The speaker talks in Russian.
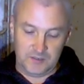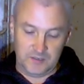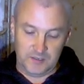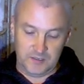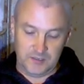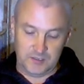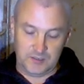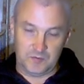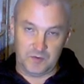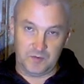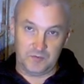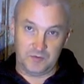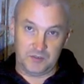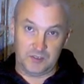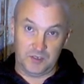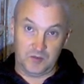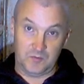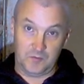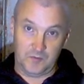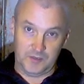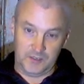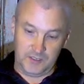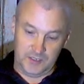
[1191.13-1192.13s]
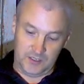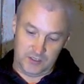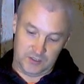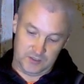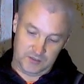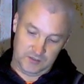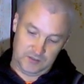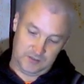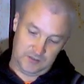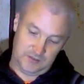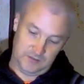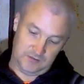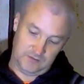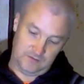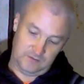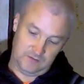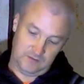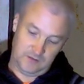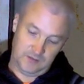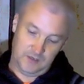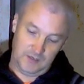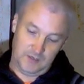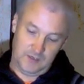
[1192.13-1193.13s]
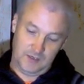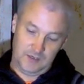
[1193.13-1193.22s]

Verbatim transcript: Конечно, по металлу подаешь, естественно,